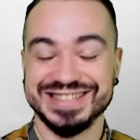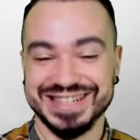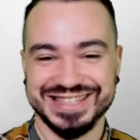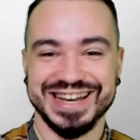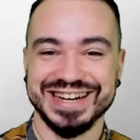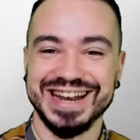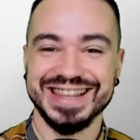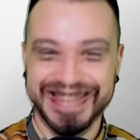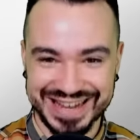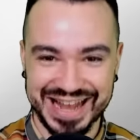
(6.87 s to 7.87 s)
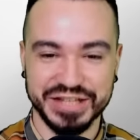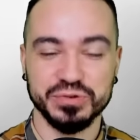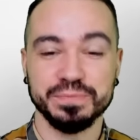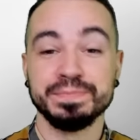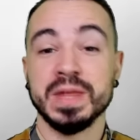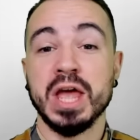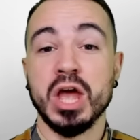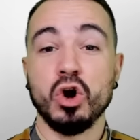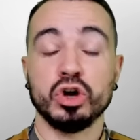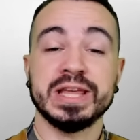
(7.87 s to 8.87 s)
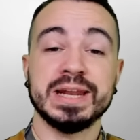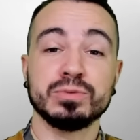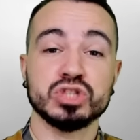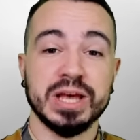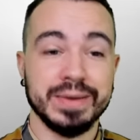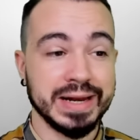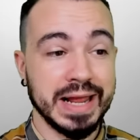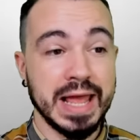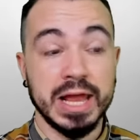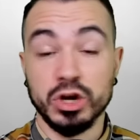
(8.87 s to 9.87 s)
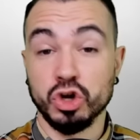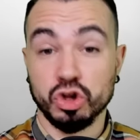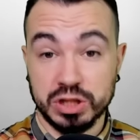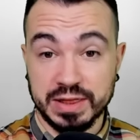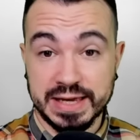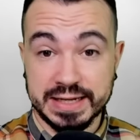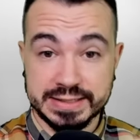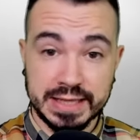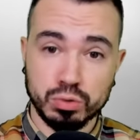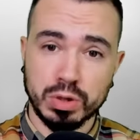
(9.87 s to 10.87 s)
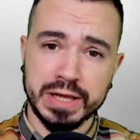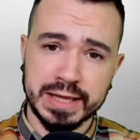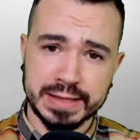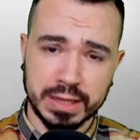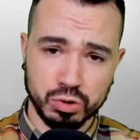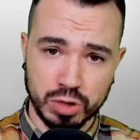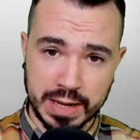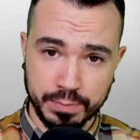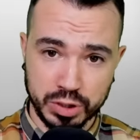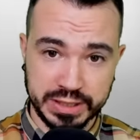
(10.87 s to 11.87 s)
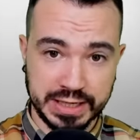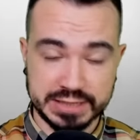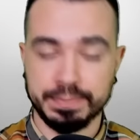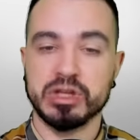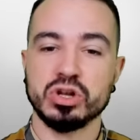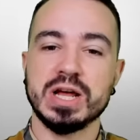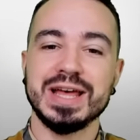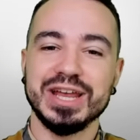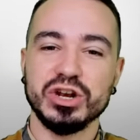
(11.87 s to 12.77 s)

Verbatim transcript: de este canal del año. Hoy tenemos que ver noticias de actualidad tanto de la política española,